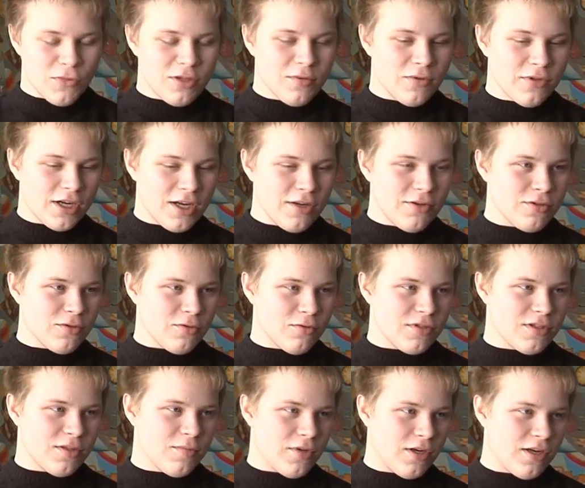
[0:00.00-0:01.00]
это нравится
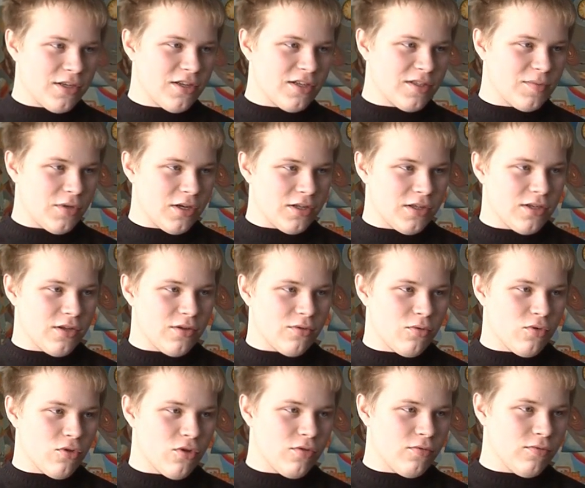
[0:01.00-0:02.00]
вот, собирать, разбирать это
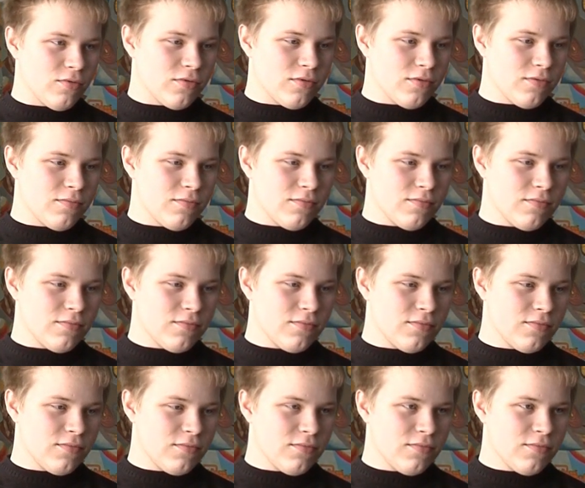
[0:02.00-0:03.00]
оружие.
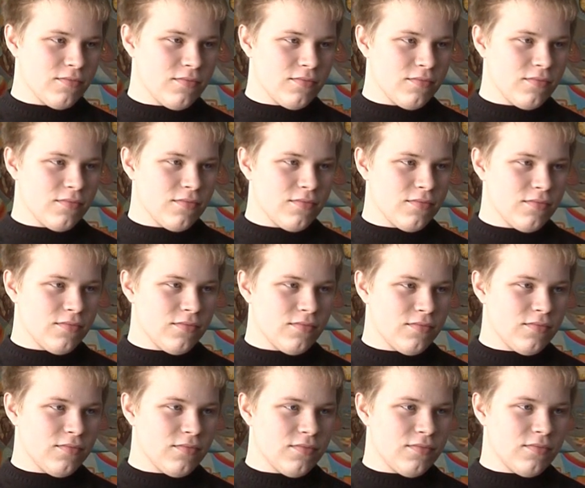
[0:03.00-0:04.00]
Ну, а вообще вот
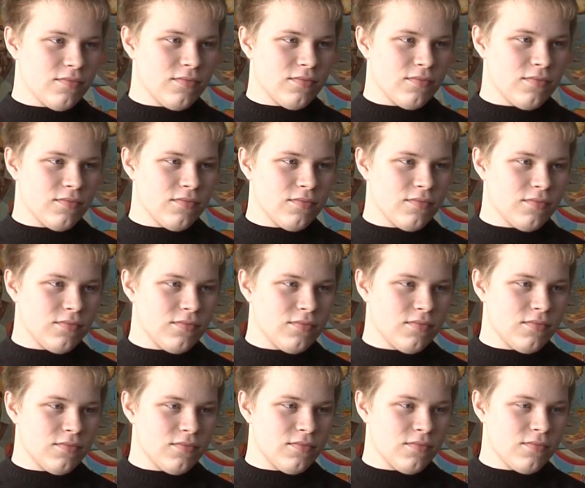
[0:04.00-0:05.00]
как к армии относишься?
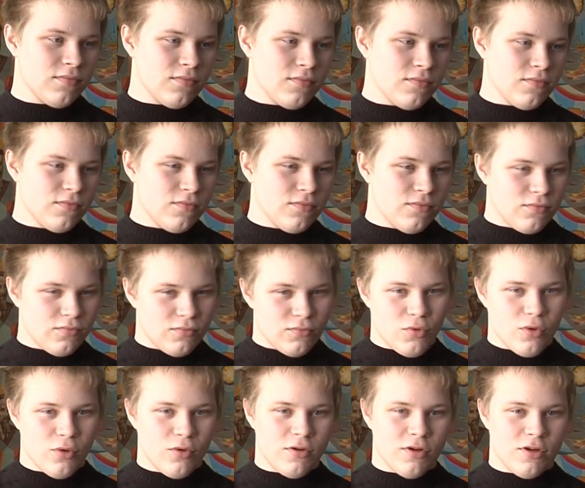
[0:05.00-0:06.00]

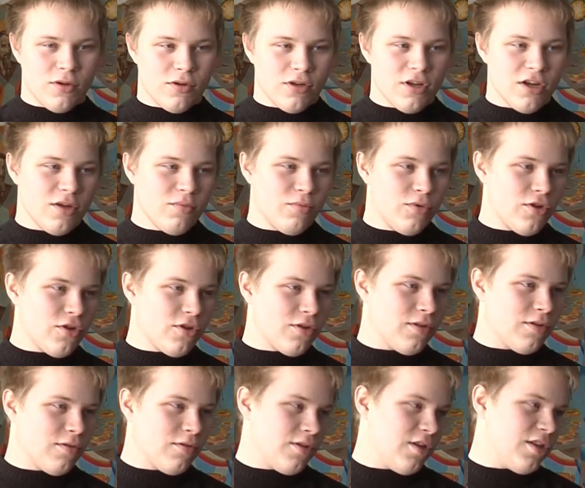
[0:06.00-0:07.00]
Ну что, а как
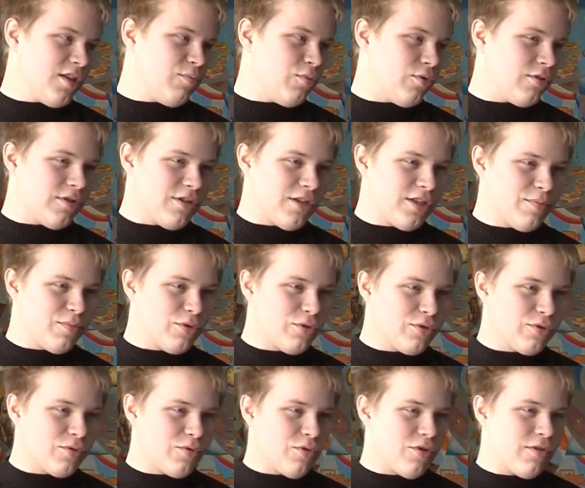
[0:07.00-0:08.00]
обычно, надо будет, надо
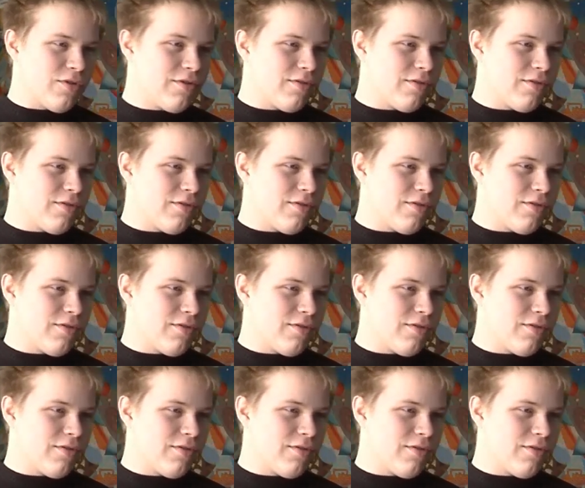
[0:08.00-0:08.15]
пойду служить.